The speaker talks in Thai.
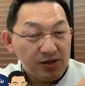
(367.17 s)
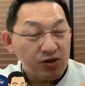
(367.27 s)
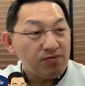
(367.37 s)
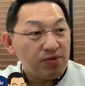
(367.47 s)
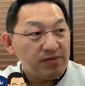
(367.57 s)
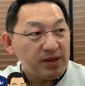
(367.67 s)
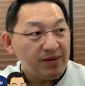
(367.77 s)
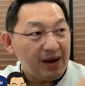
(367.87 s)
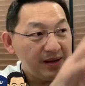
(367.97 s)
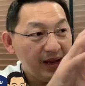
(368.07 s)
ส่งผลไปถึง
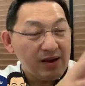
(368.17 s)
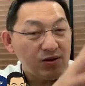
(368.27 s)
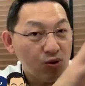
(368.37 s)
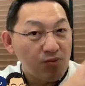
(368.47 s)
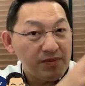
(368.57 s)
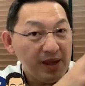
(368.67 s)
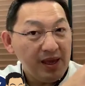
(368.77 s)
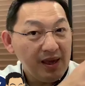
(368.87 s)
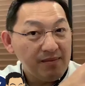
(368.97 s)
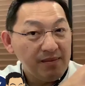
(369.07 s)
ว่าเด็กกลุ่มนี้
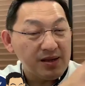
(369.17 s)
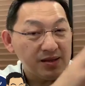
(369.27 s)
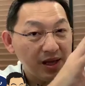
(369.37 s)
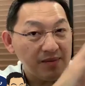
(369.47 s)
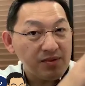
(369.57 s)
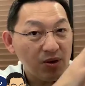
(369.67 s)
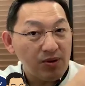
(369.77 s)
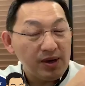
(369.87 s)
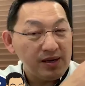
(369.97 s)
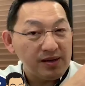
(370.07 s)
เมื่อเติบโต
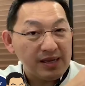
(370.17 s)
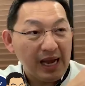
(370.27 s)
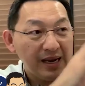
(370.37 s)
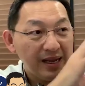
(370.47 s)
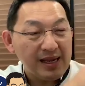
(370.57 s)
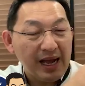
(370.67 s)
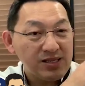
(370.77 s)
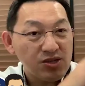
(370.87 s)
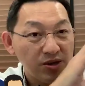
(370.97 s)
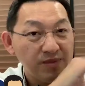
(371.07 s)
ขึ้นการเรียนการ
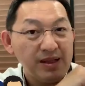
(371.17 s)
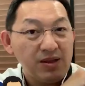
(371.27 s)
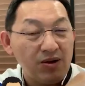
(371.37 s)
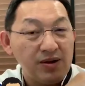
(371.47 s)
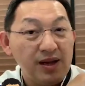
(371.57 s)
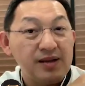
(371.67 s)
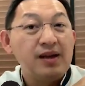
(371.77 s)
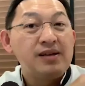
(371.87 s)
สอนที่ไม่ต่อเนื่อง